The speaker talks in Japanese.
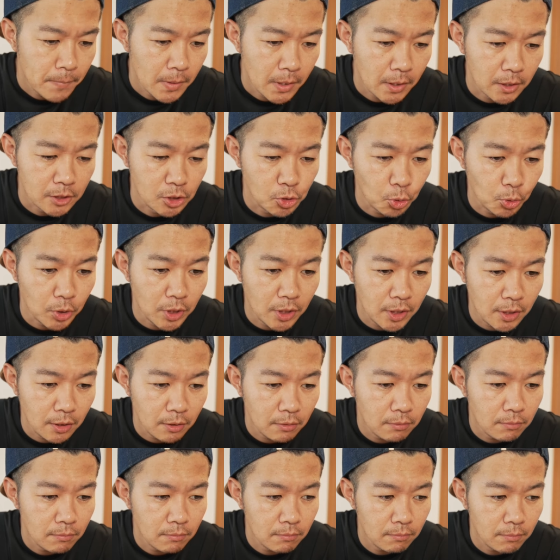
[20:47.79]
が除菌
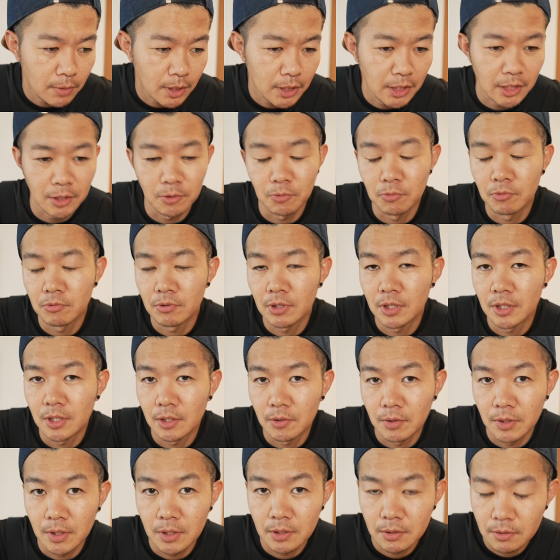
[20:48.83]
マニアの方
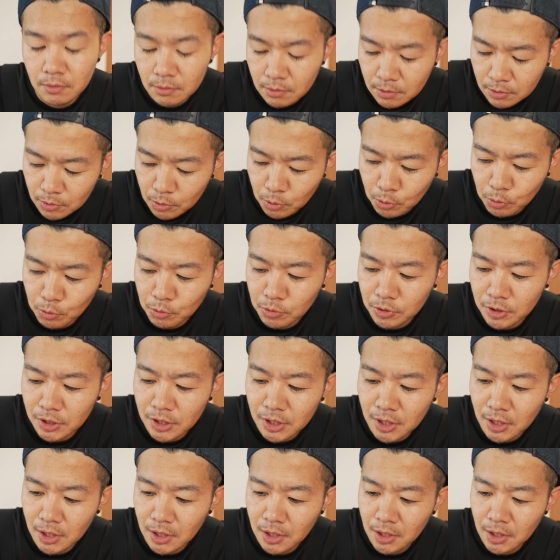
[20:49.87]
はそういう風に
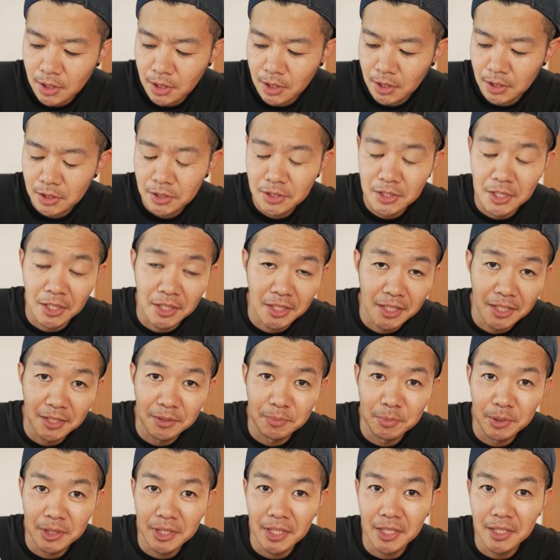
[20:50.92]
して使って
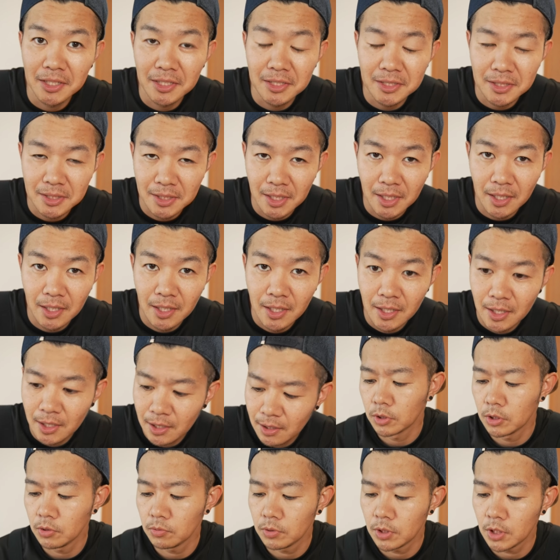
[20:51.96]
るみたいですね
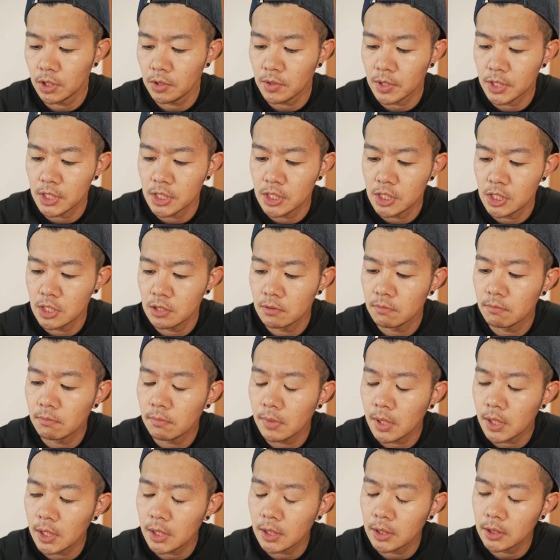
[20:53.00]
基本的にはキッチン
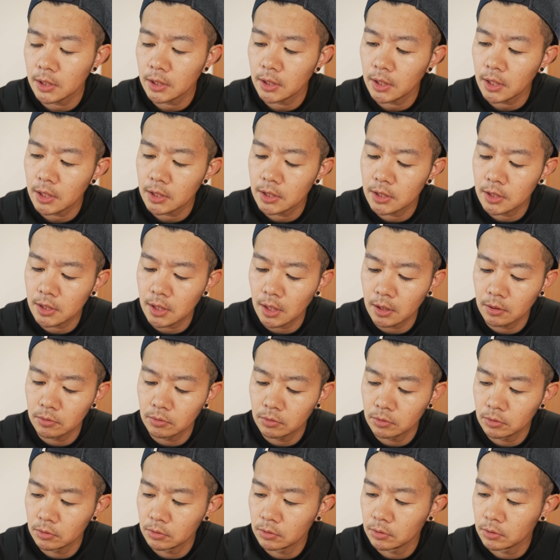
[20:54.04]
周りで使
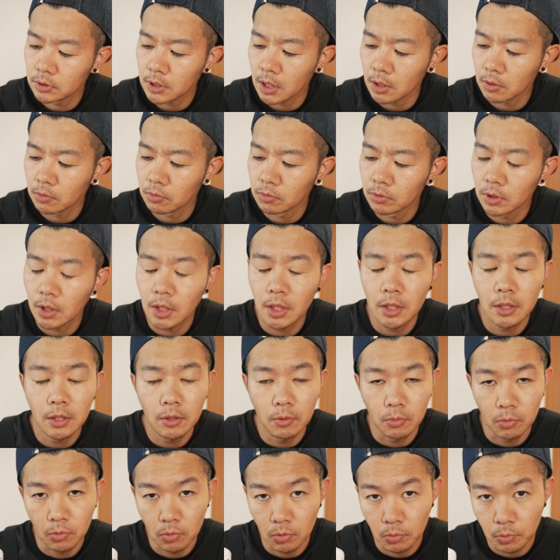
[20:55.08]
うだろうなっ
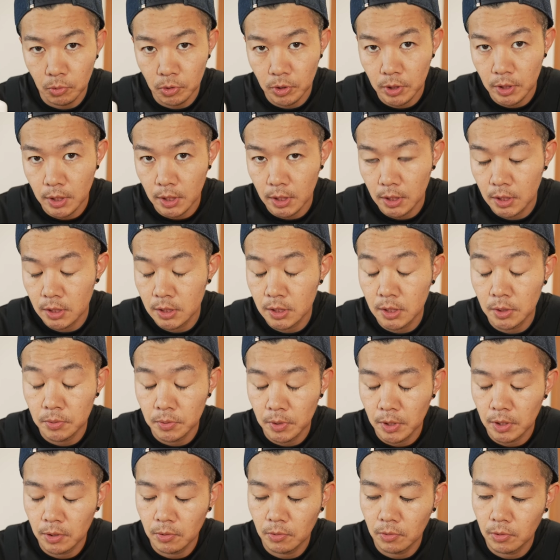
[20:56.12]
てことを思ってたんですけど
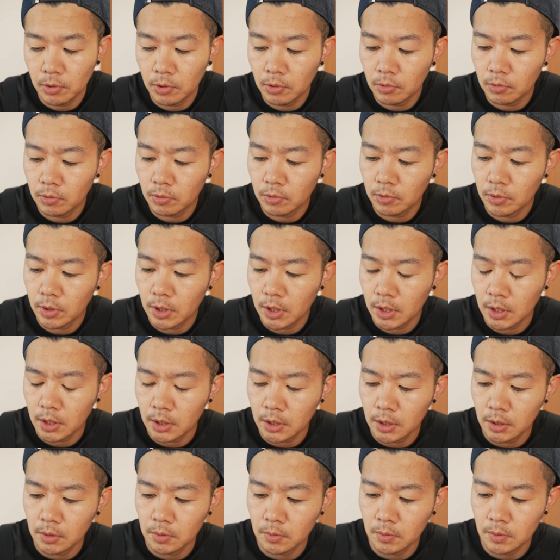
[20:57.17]
ね、いろいろな
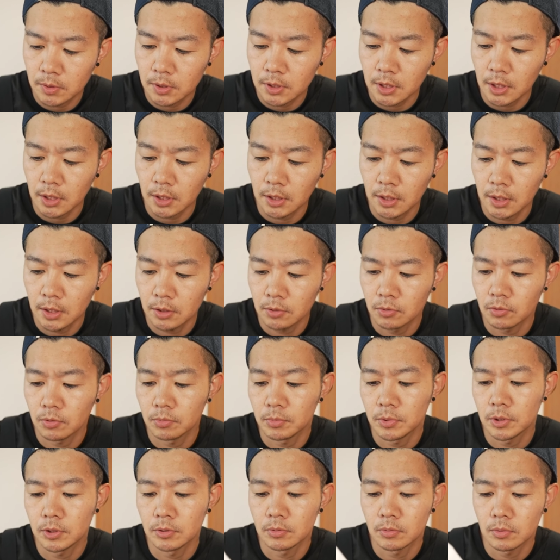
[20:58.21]
方の使ってるのを
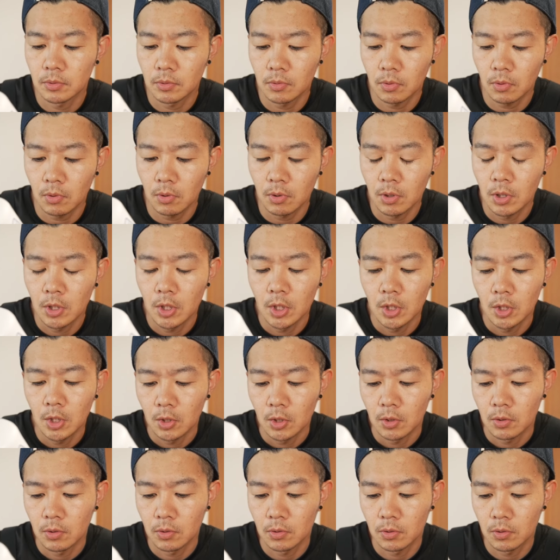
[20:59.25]
見ると、
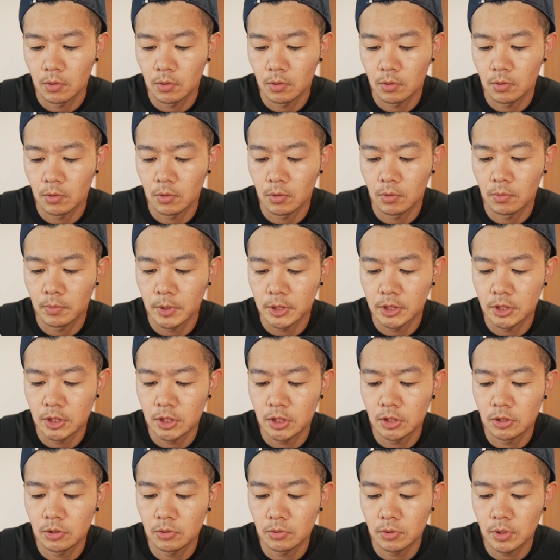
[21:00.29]
おまあ、
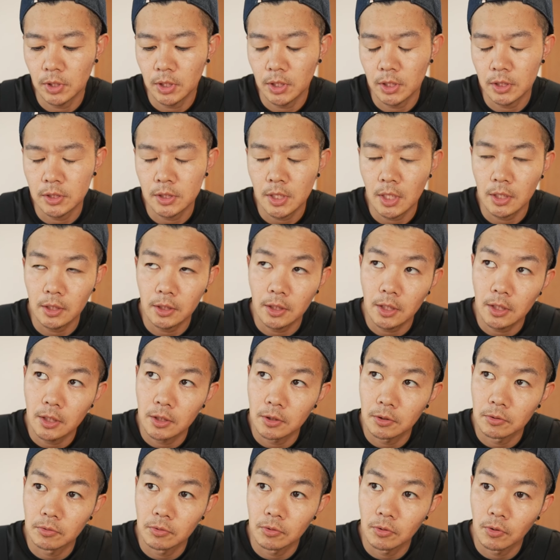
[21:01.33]
日常的な使い方
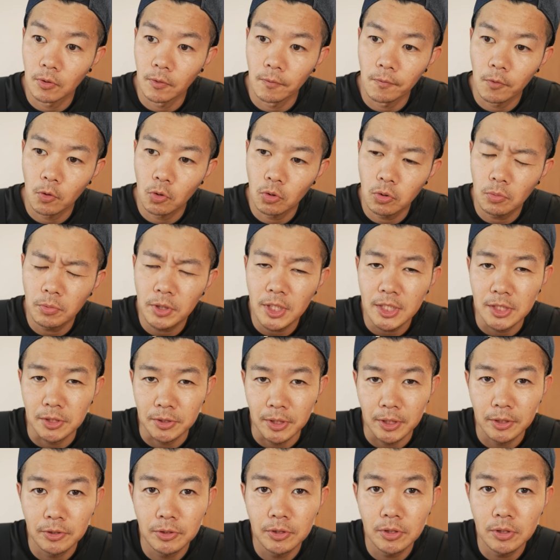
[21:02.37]
で言うと、子供たちの
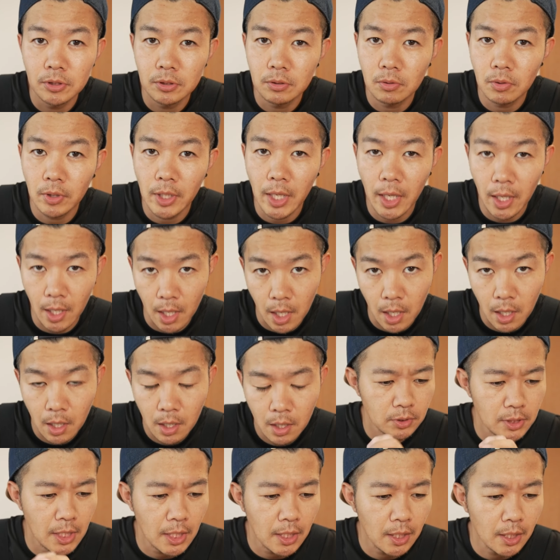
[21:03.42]
ね、靴のケア、
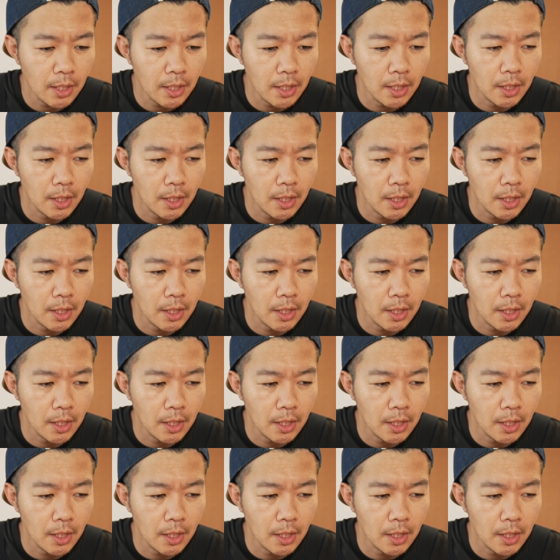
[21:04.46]
サッ